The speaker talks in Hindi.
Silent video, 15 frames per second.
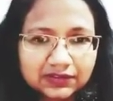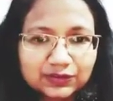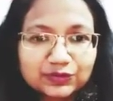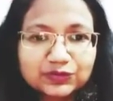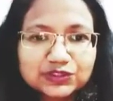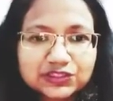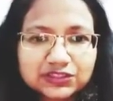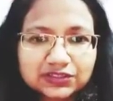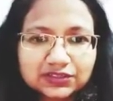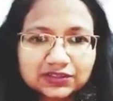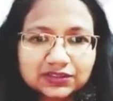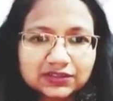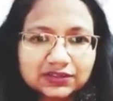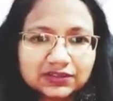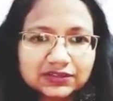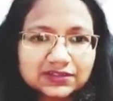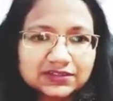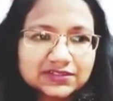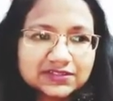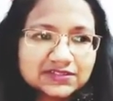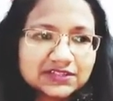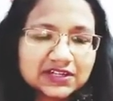कुछ
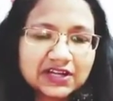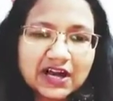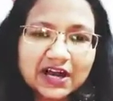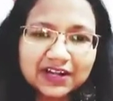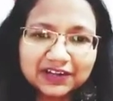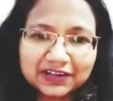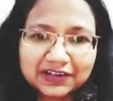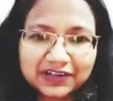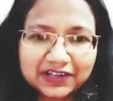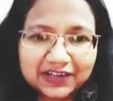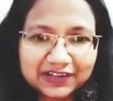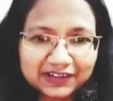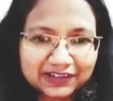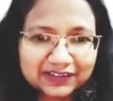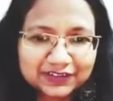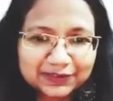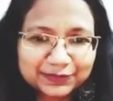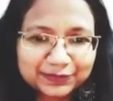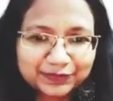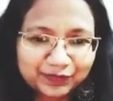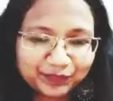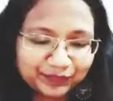सिखा कर गया
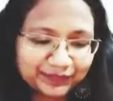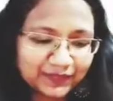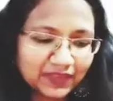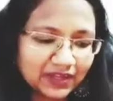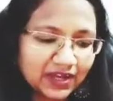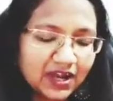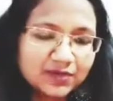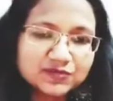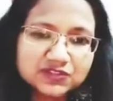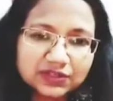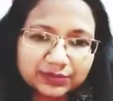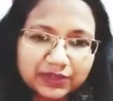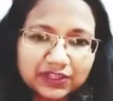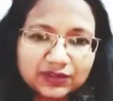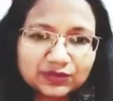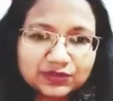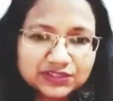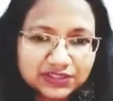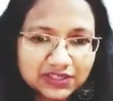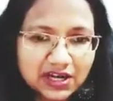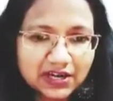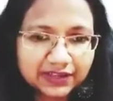हम सभी को
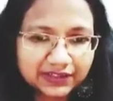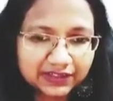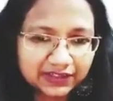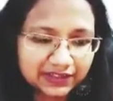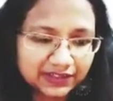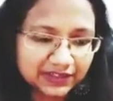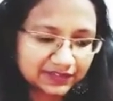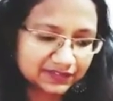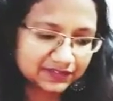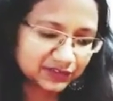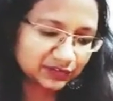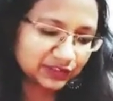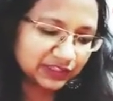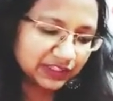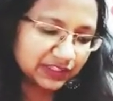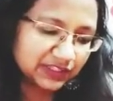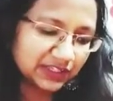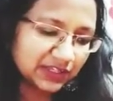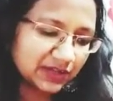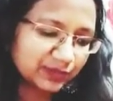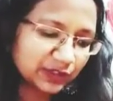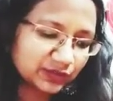सिखा के गया सो देखते
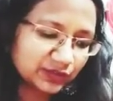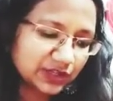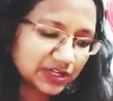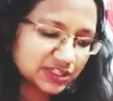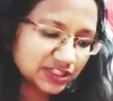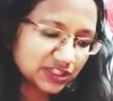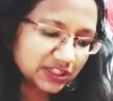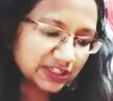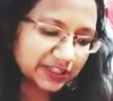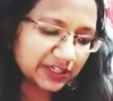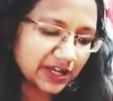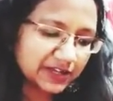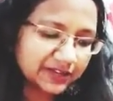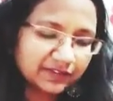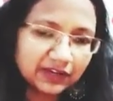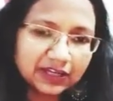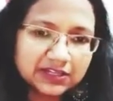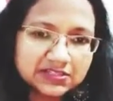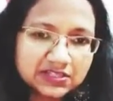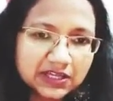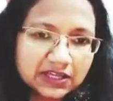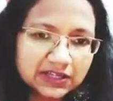हैं मिथुन राशि के लिए आने वाला
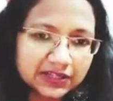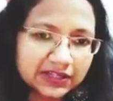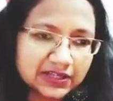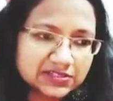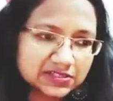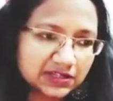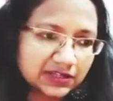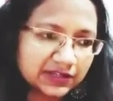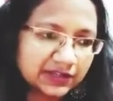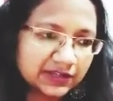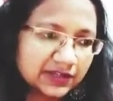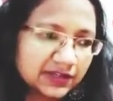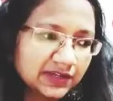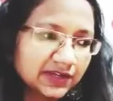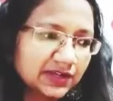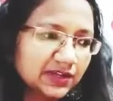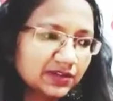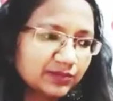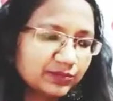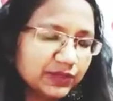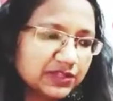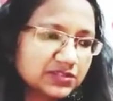साल कैसा है
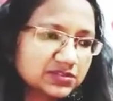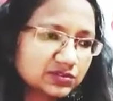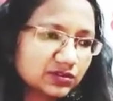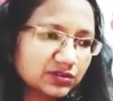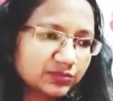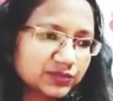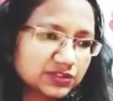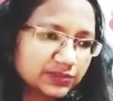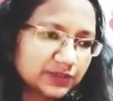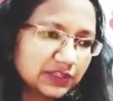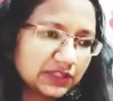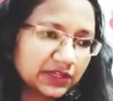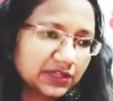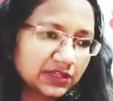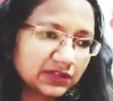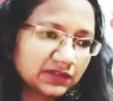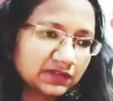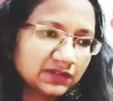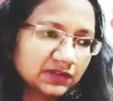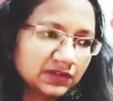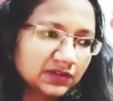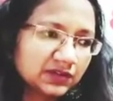प्लीज़ गॉड मुझे बताइए
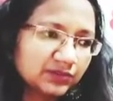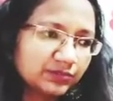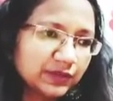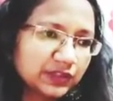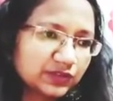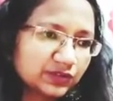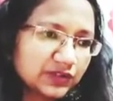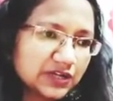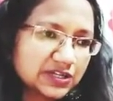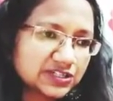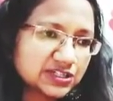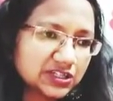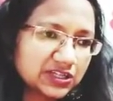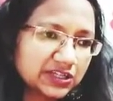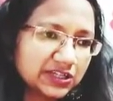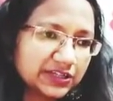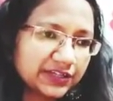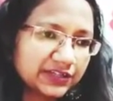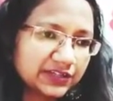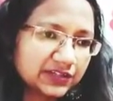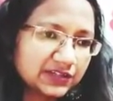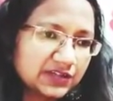मिथुन राशि के
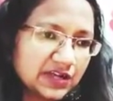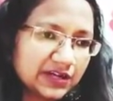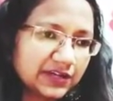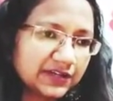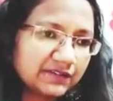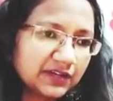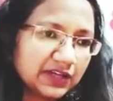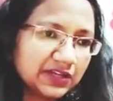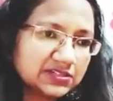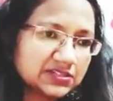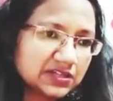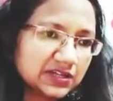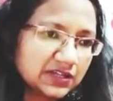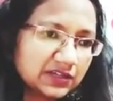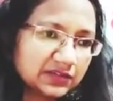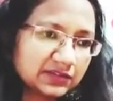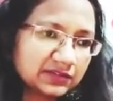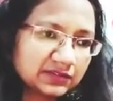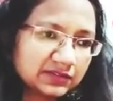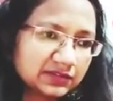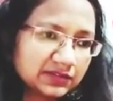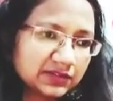लिए आने वाला साल
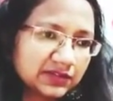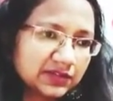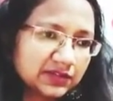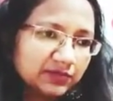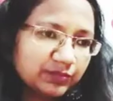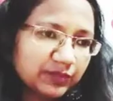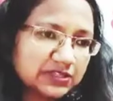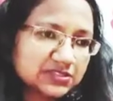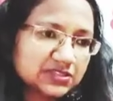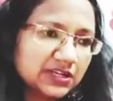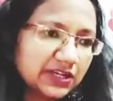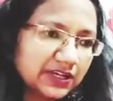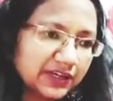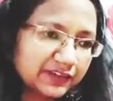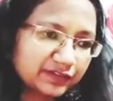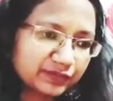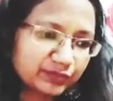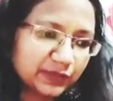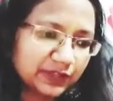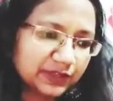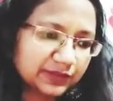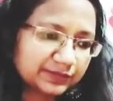पर्सनल लाइफ
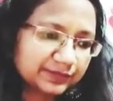में